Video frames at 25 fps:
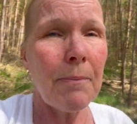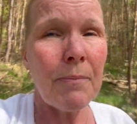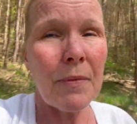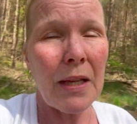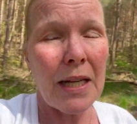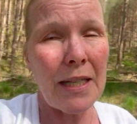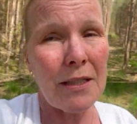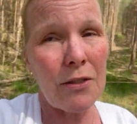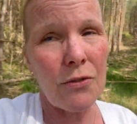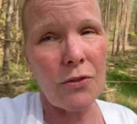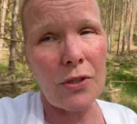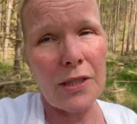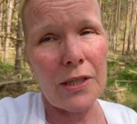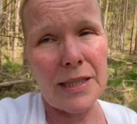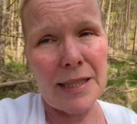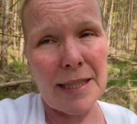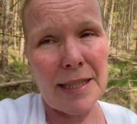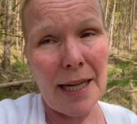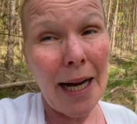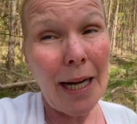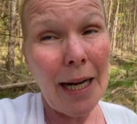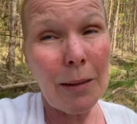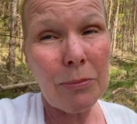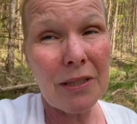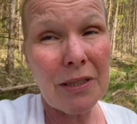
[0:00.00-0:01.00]
Also ich
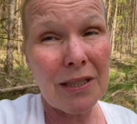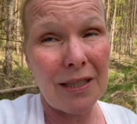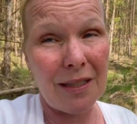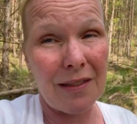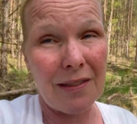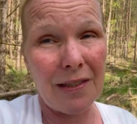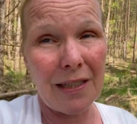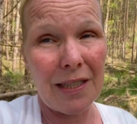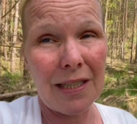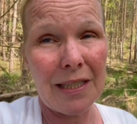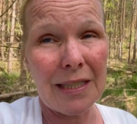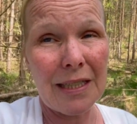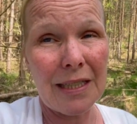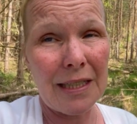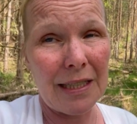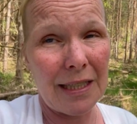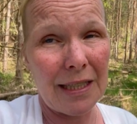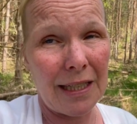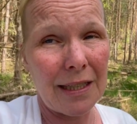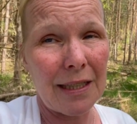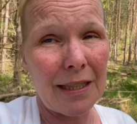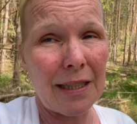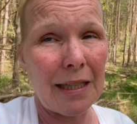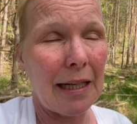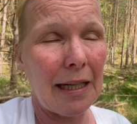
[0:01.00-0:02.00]
habe tatsächlich
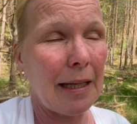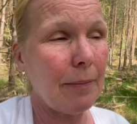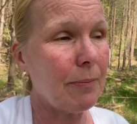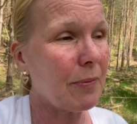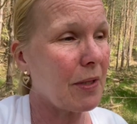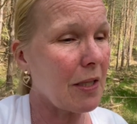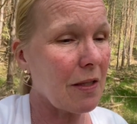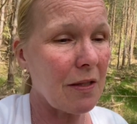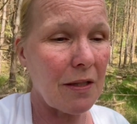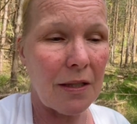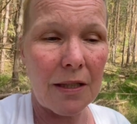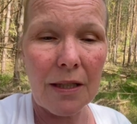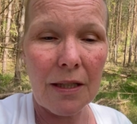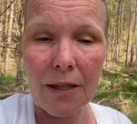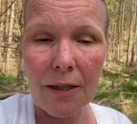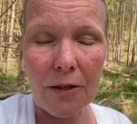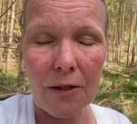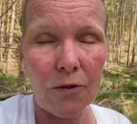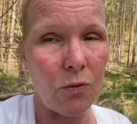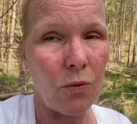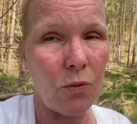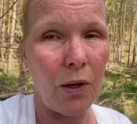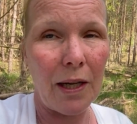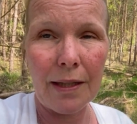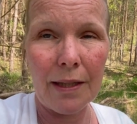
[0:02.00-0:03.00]
Gedanken gehabt, dass ich
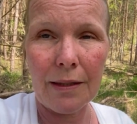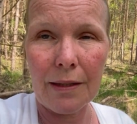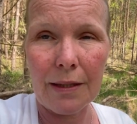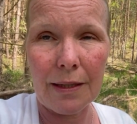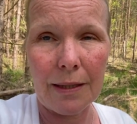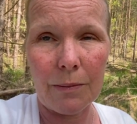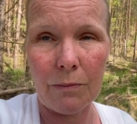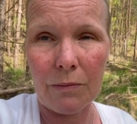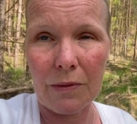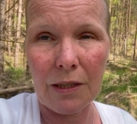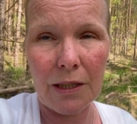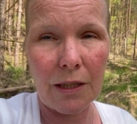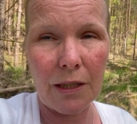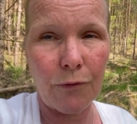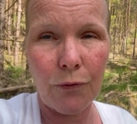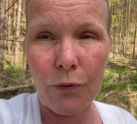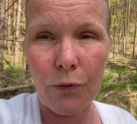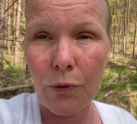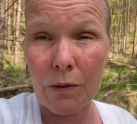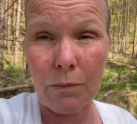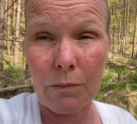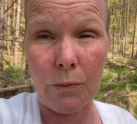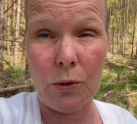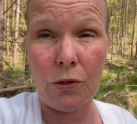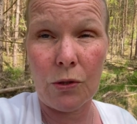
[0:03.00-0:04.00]
so ein Leben nicht ich
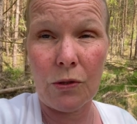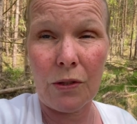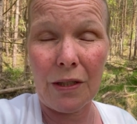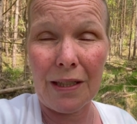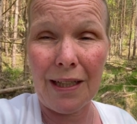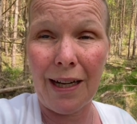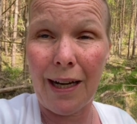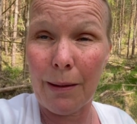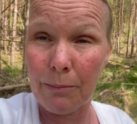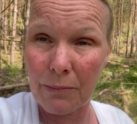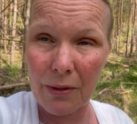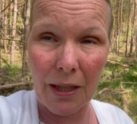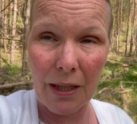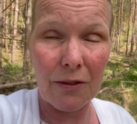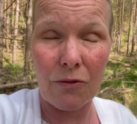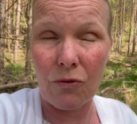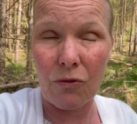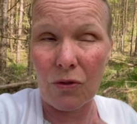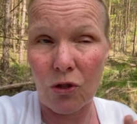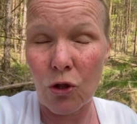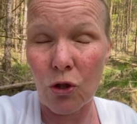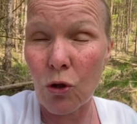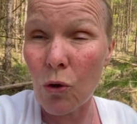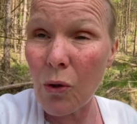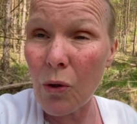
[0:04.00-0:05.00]
führen möchte. Ja, also
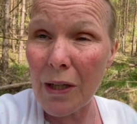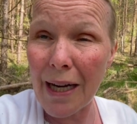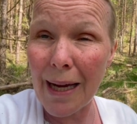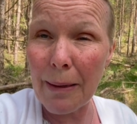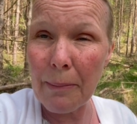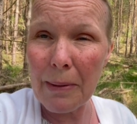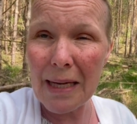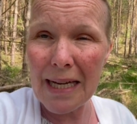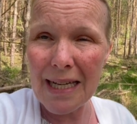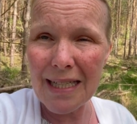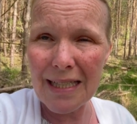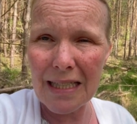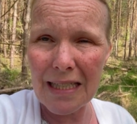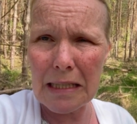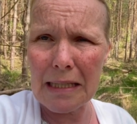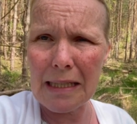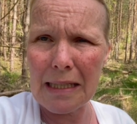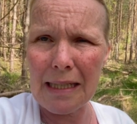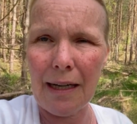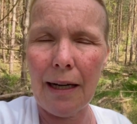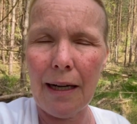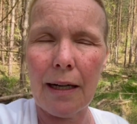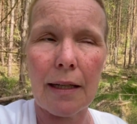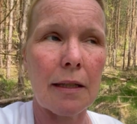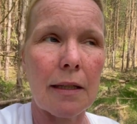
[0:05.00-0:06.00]
schon am ersten
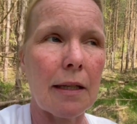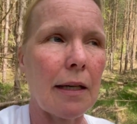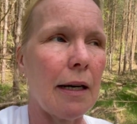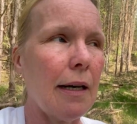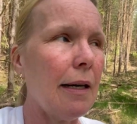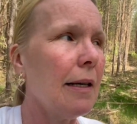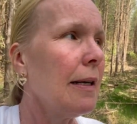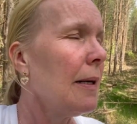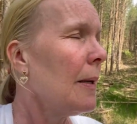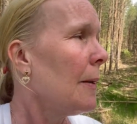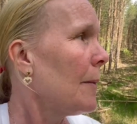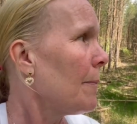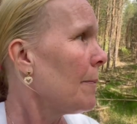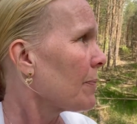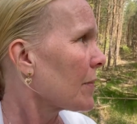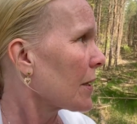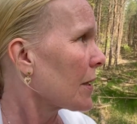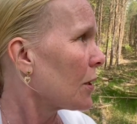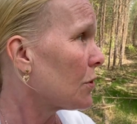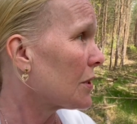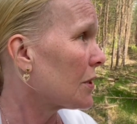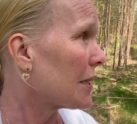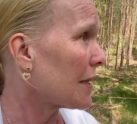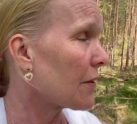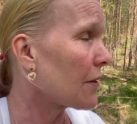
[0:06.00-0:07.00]
Tag, ja.
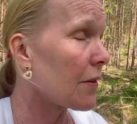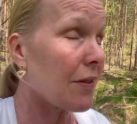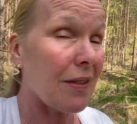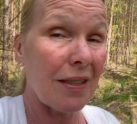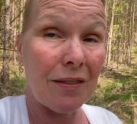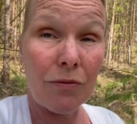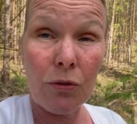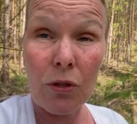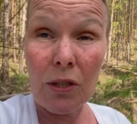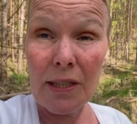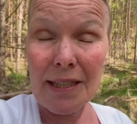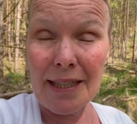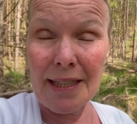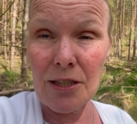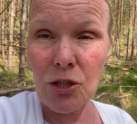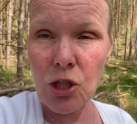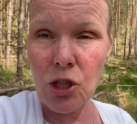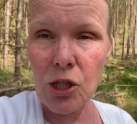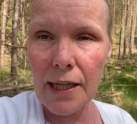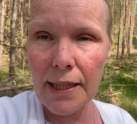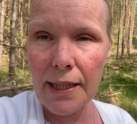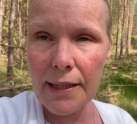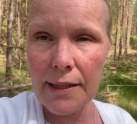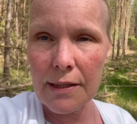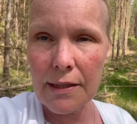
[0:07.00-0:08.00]
Und das ist ja wirklich
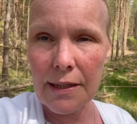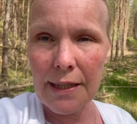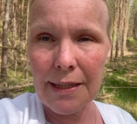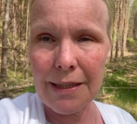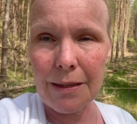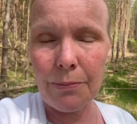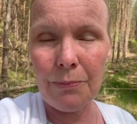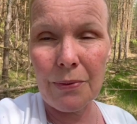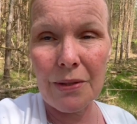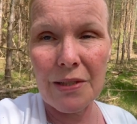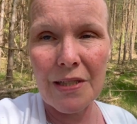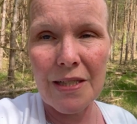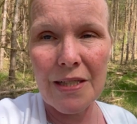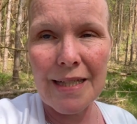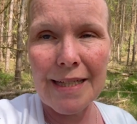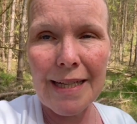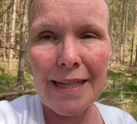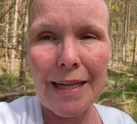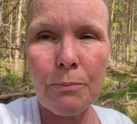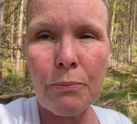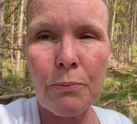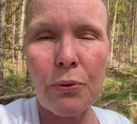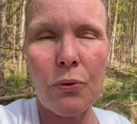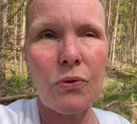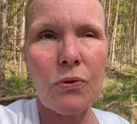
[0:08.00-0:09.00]
erschreckend, denn ich bin ein
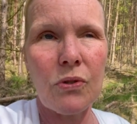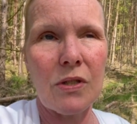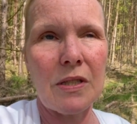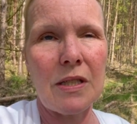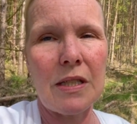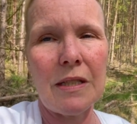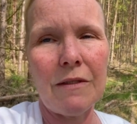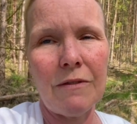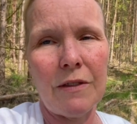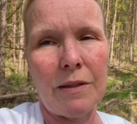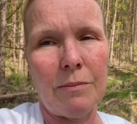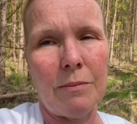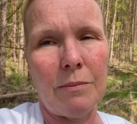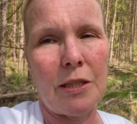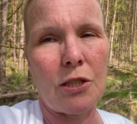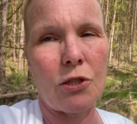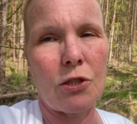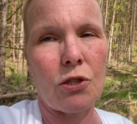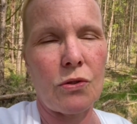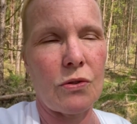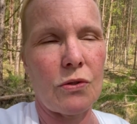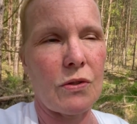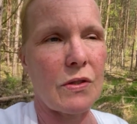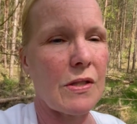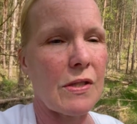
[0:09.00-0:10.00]
sehr positiver Mensch
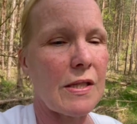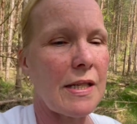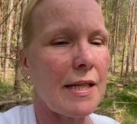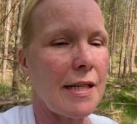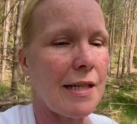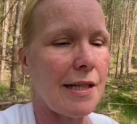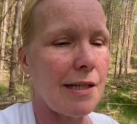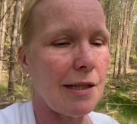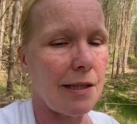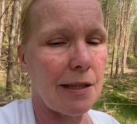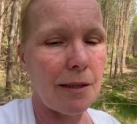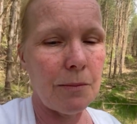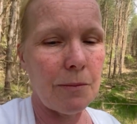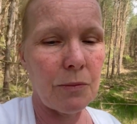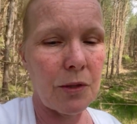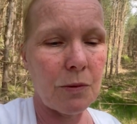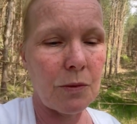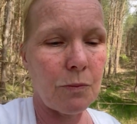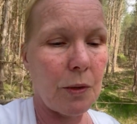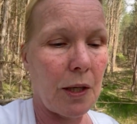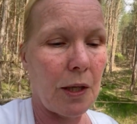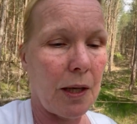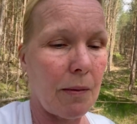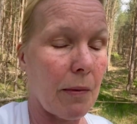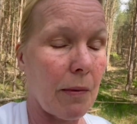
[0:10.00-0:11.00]
und sehr äh, mit
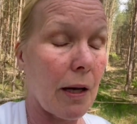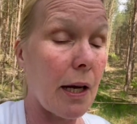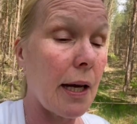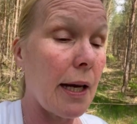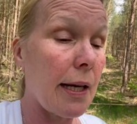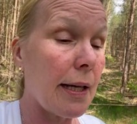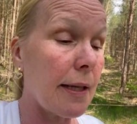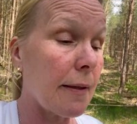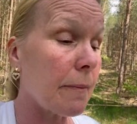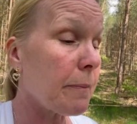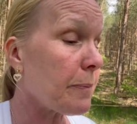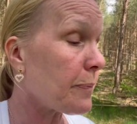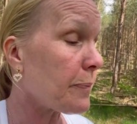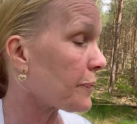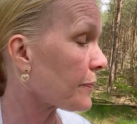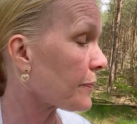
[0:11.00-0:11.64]
mir im Rein.